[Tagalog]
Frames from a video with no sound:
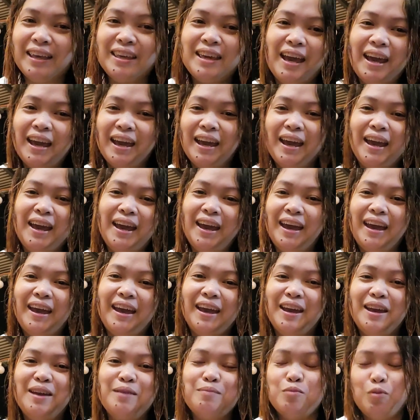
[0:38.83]

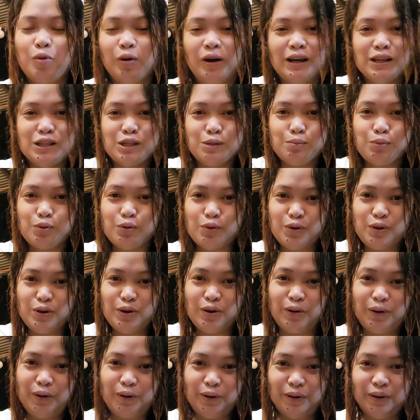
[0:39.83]
Yehey! Bukas po
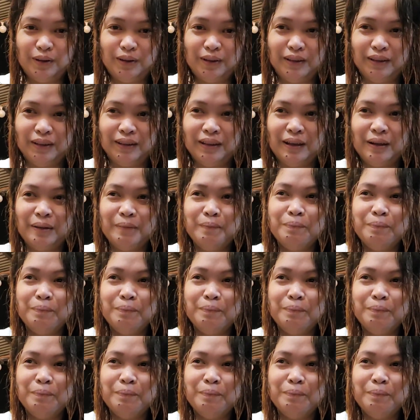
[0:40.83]
yon